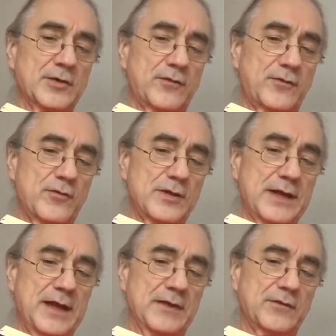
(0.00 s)
Gefühlen
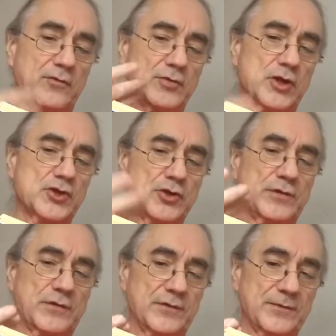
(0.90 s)
her zu
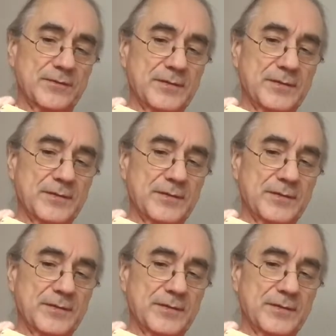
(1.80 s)
unterstützen.